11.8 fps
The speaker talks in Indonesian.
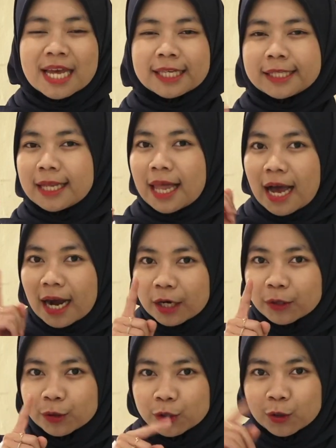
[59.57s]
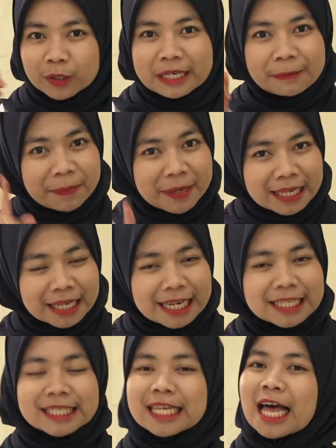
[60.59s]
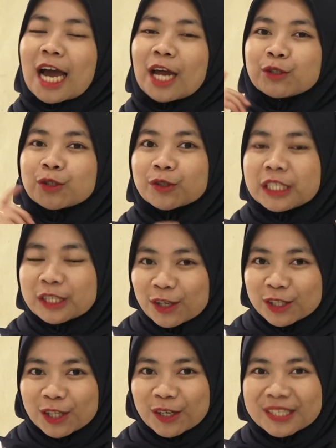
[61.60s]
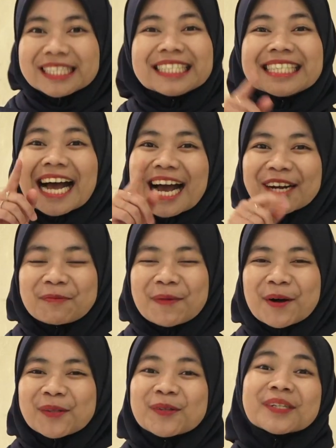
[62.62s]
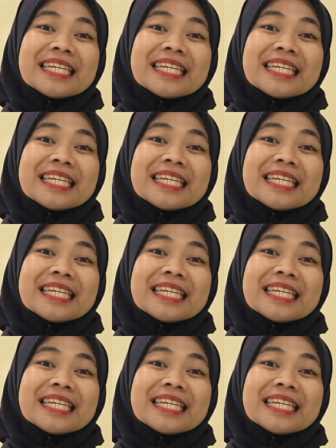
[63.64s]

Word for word: Silahkan untuk dipilih, silahkan untuk ditonton. Jangan lupa untuk